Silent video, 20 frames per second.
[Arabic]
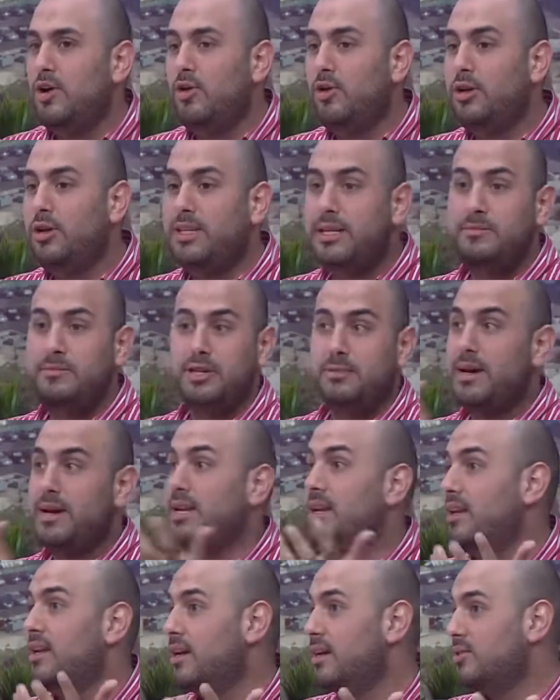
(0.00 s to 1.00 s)
وقلت امشي
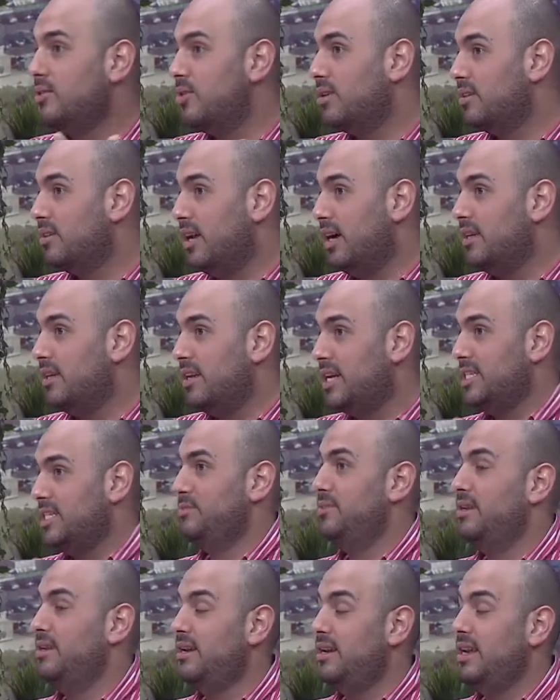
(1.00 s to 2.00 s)
بين الناس واكثر حدا
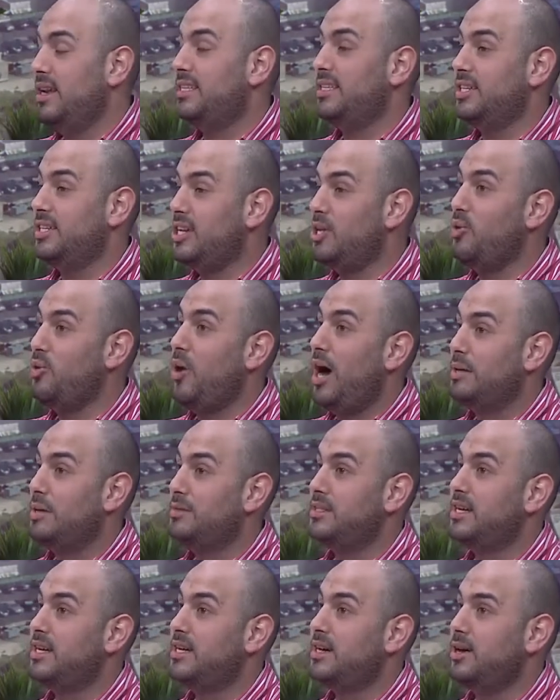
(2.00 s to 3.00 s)
الناس الناس عن جد الواحد
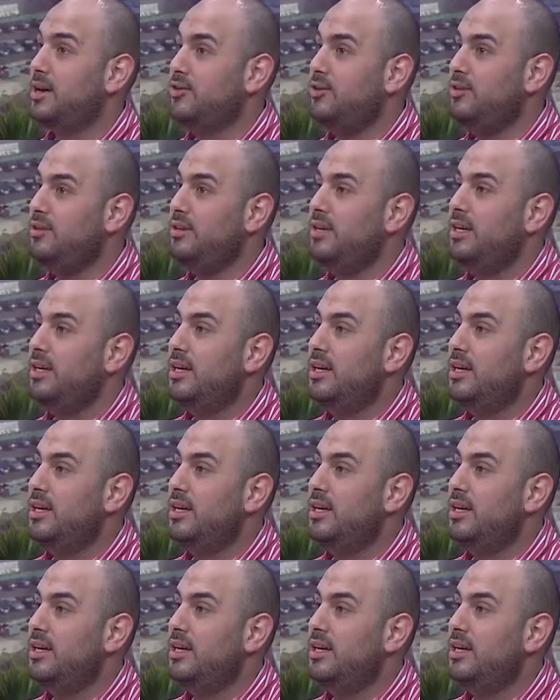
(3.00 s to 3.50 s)
بتذكره